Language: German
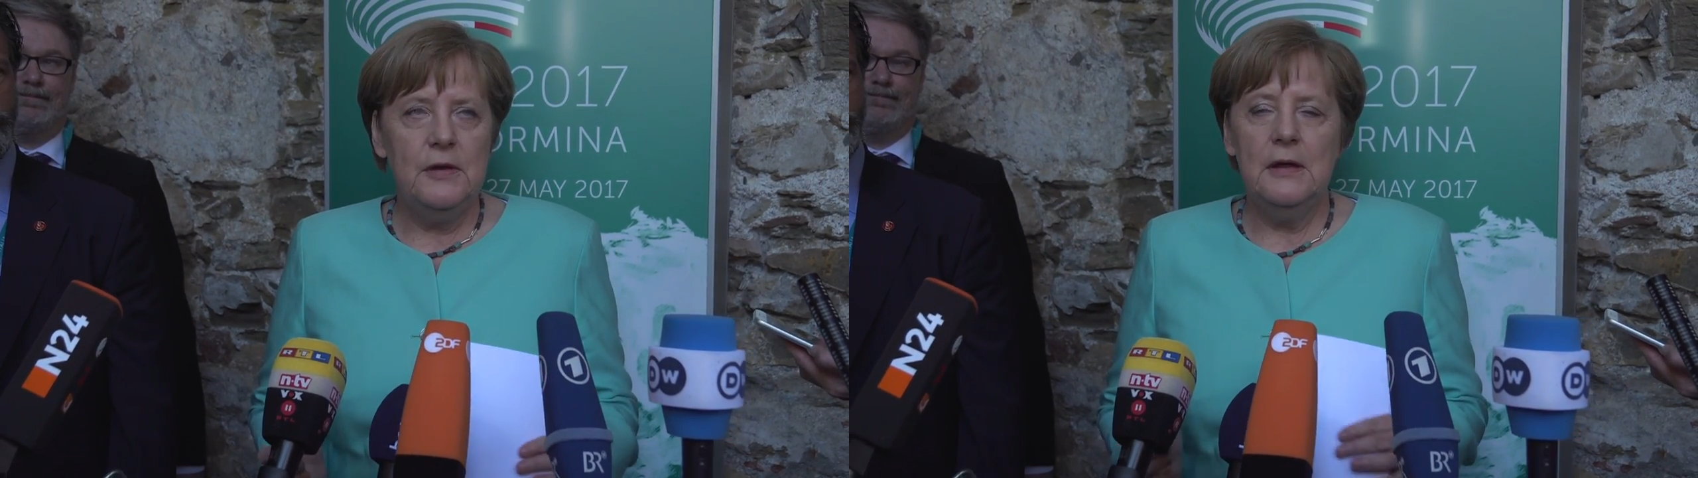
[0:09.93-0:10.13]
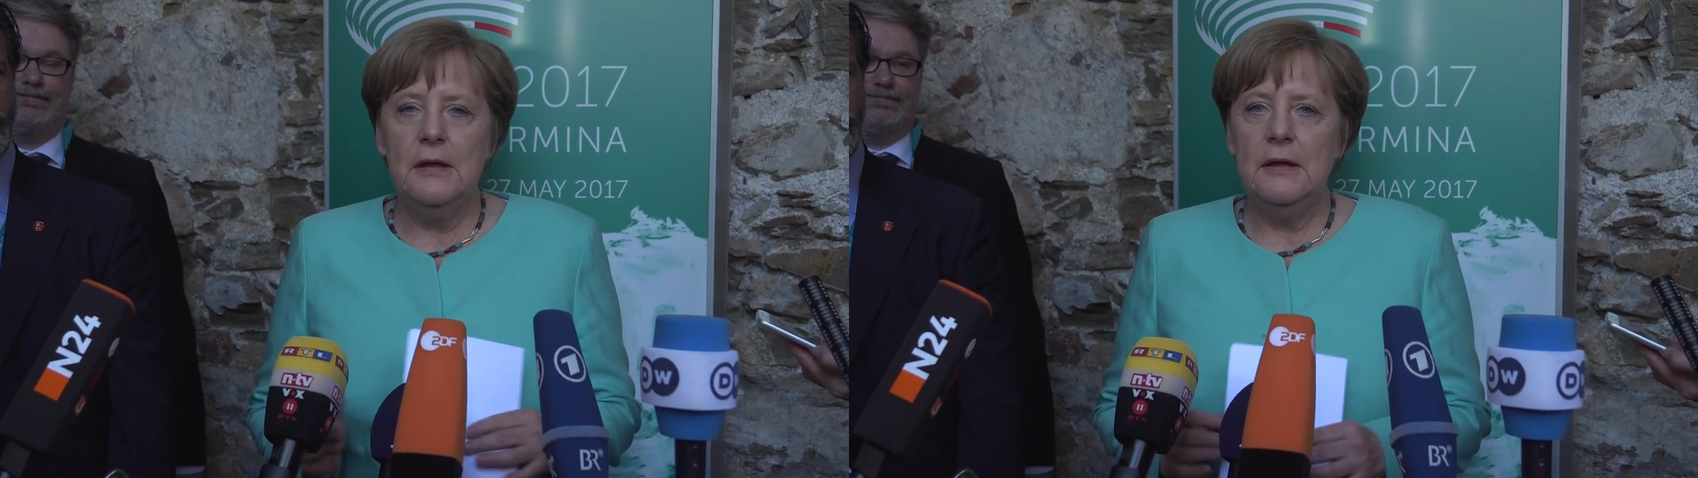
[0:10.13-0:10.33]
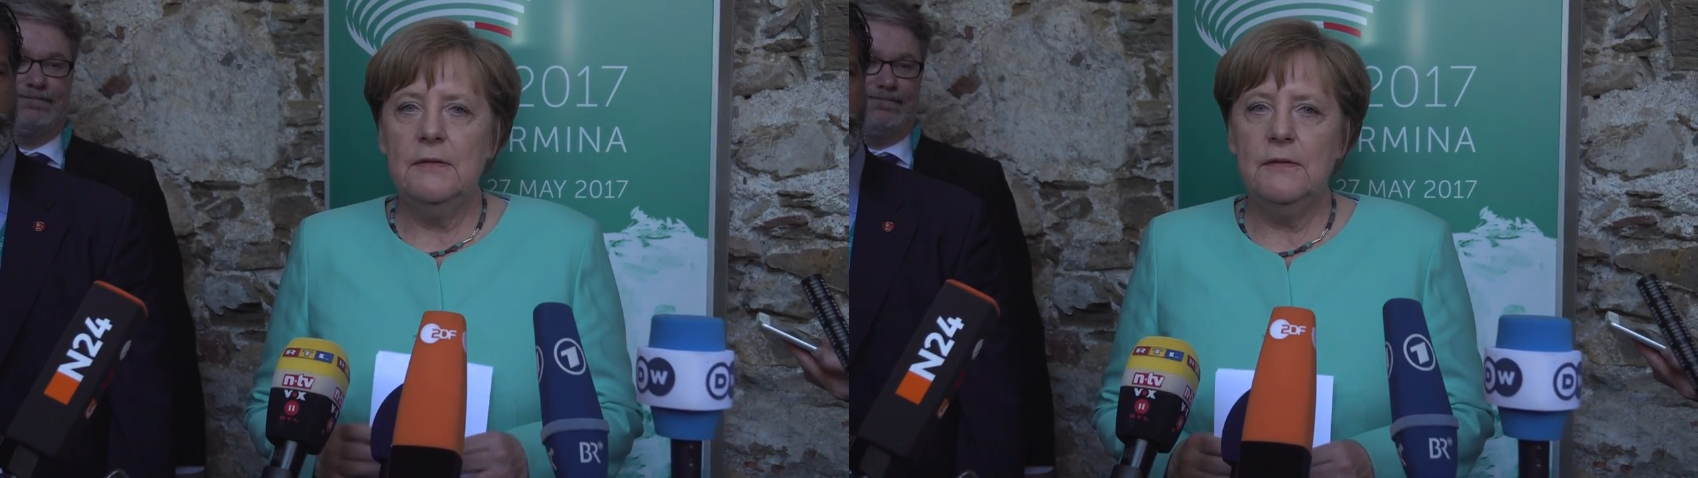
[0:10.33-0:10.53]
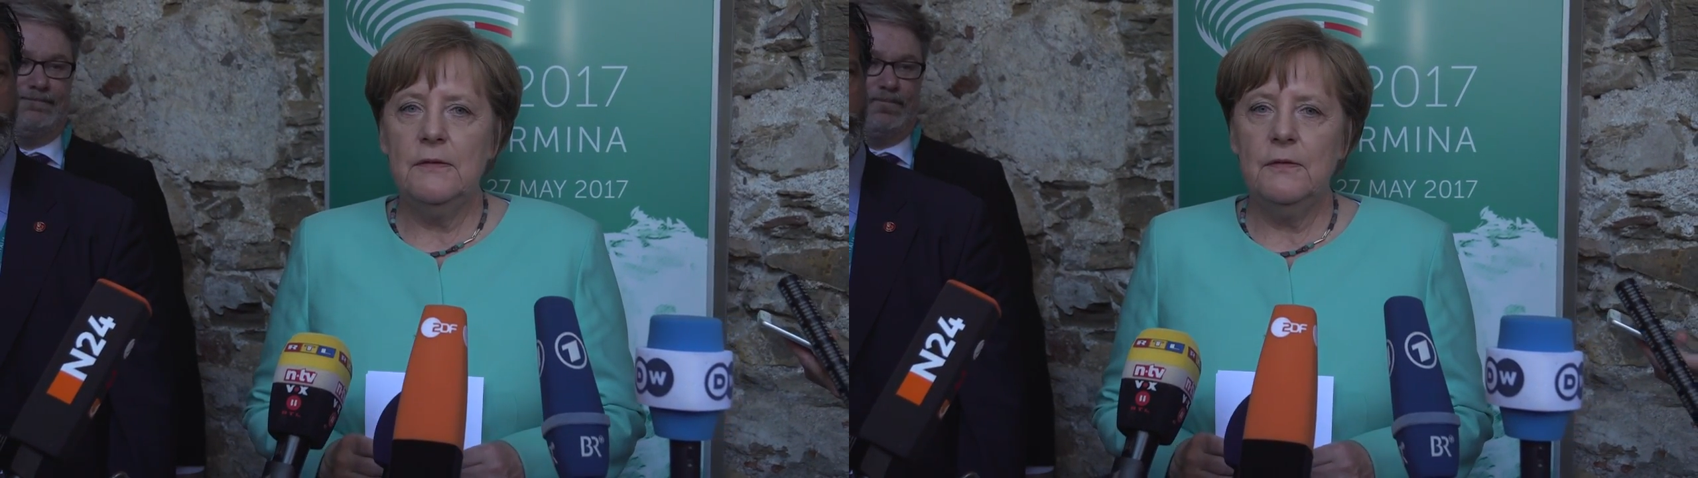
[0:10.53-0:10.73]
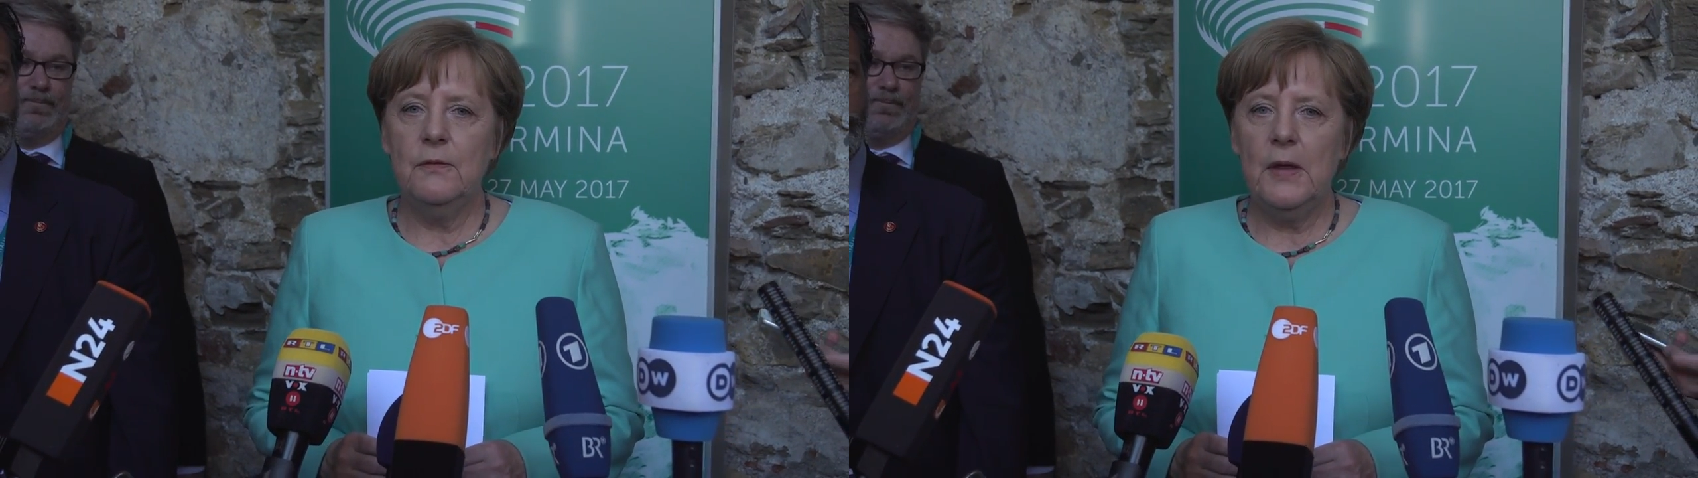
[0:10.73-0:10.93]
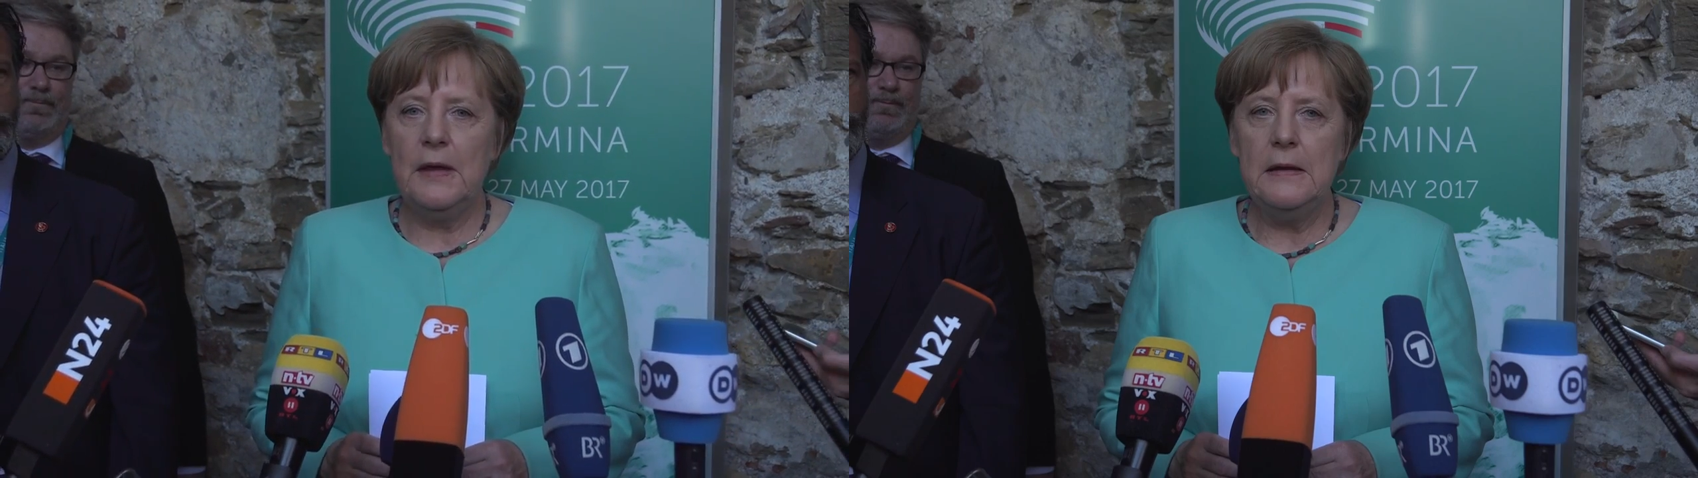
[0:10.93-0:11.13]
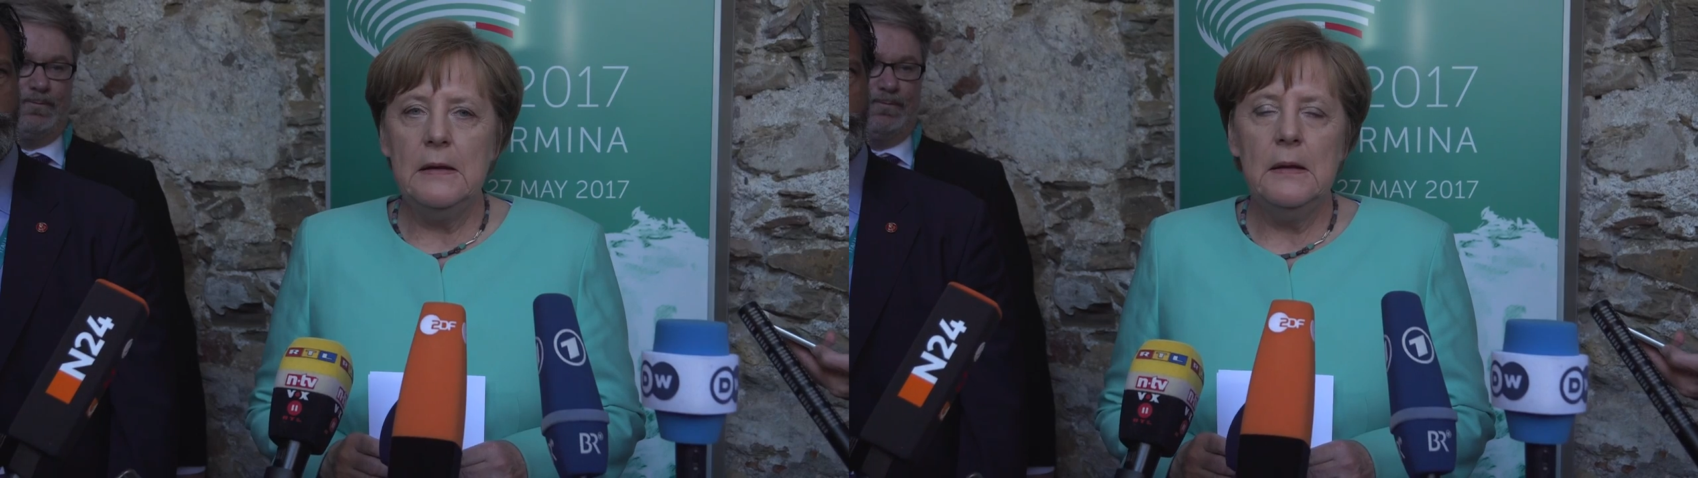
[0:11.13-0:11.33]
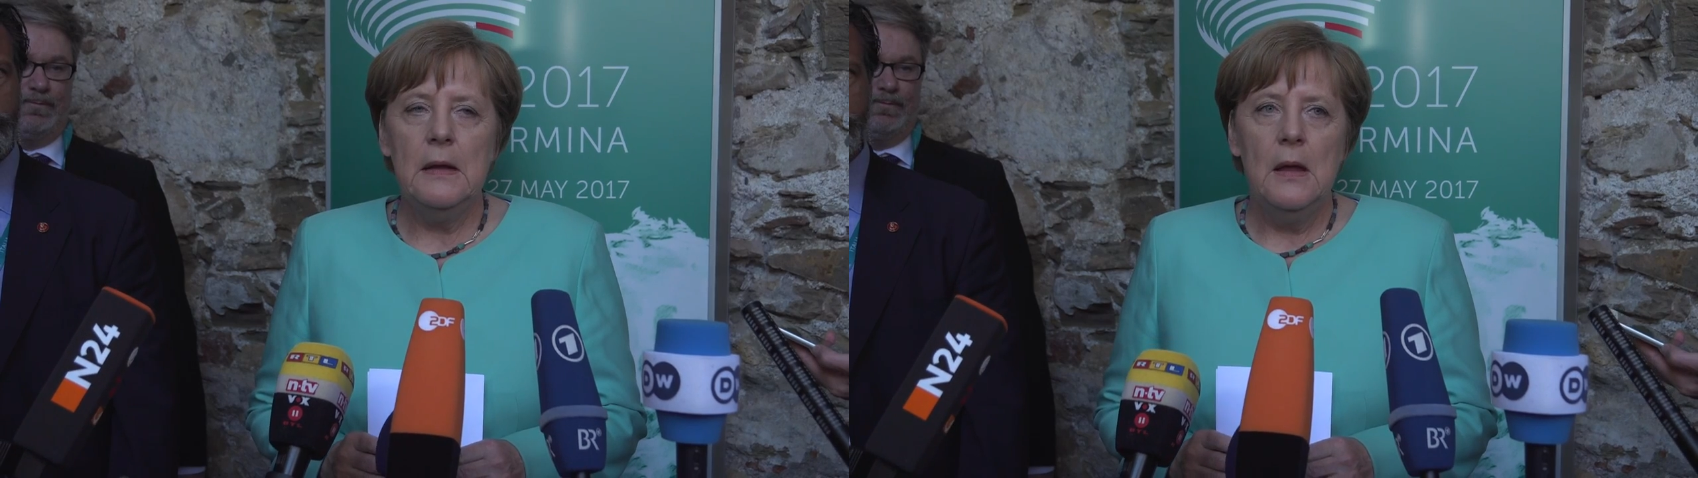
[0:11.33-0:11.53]
hier geht zu
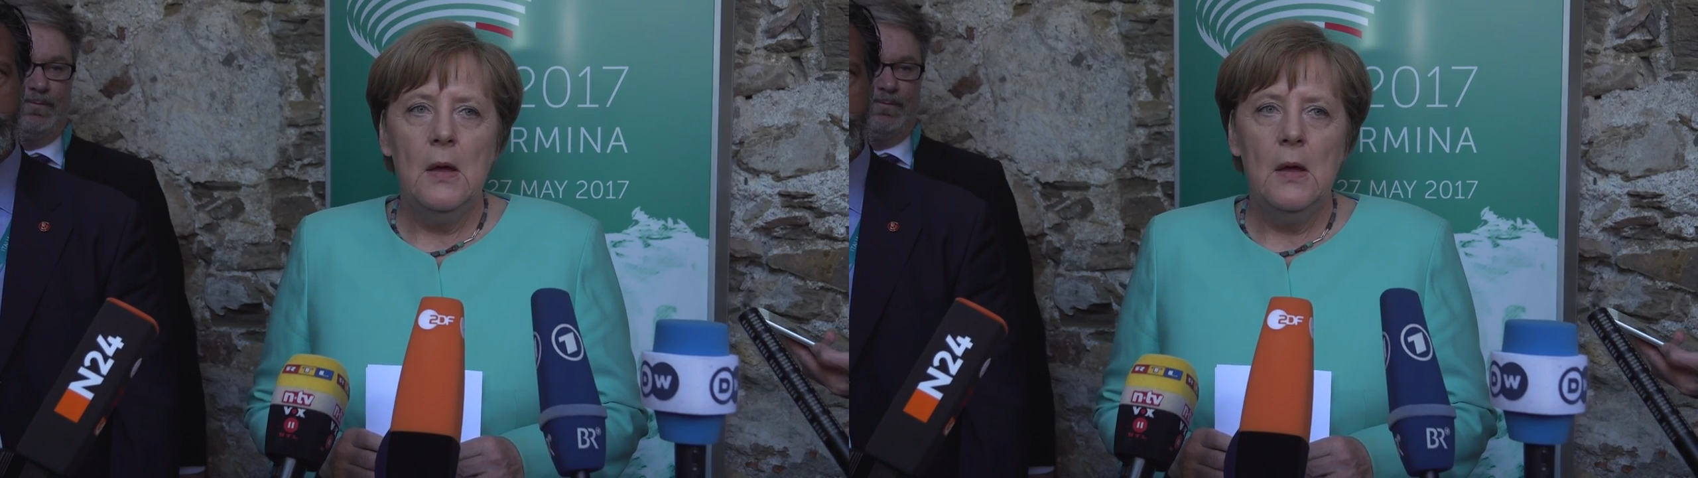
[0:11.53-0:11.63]
Ende.